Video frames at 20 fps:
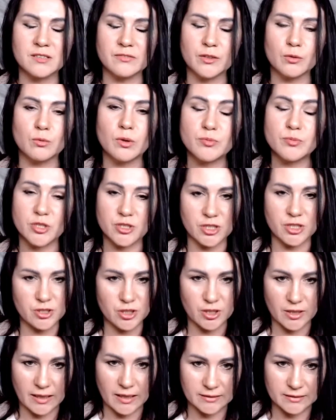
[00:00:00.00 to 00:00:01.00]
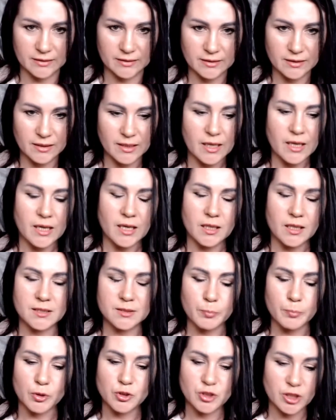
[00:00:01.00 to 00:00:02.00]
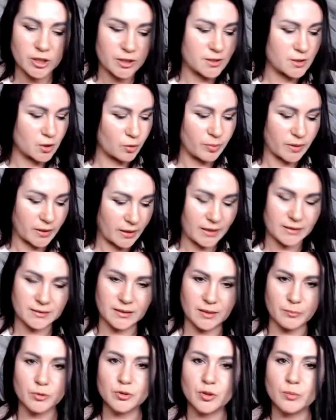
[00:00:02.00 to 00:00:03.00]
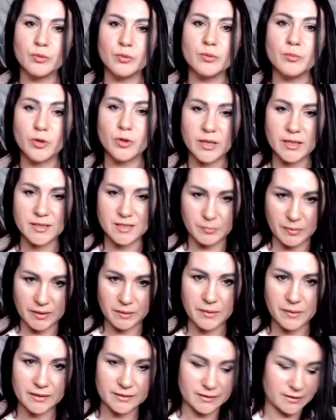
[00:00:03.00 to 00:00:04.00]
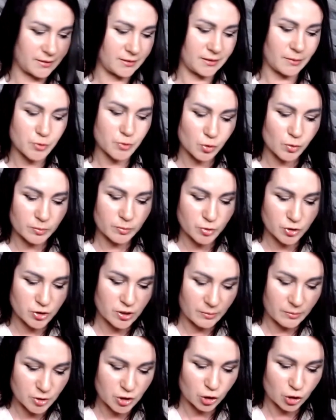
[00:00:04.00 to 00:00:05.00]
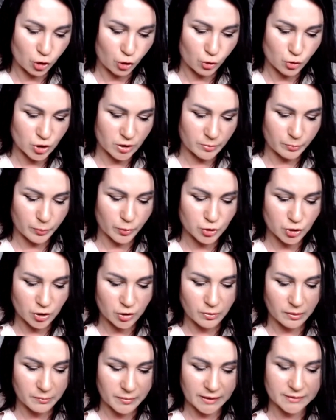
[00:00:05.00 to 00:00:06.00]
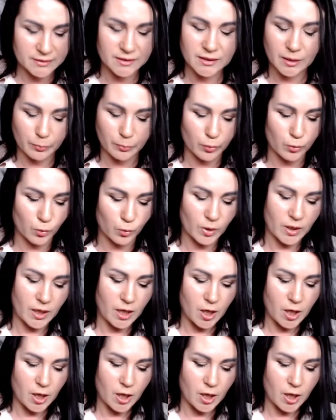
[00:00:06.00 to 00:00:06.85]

zwykłe przecięcie rany i spodzielić sobie ranę, bo to były moje eksperymenty. Na przykład przecięłam się nożem, podzieliłam ranę na pół.